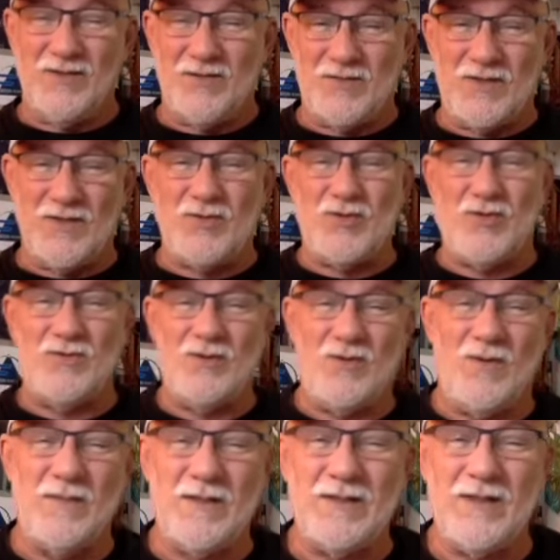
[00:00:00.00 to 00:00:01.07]
Nós ficamos
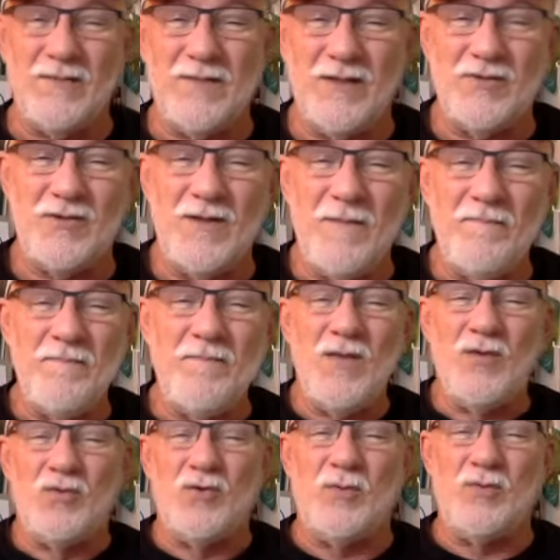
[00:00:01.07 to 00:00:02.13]
completamente
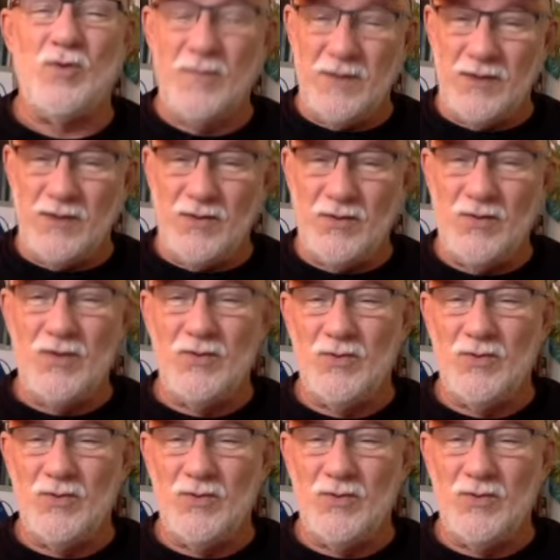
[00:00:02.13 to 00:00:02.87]
sob domínio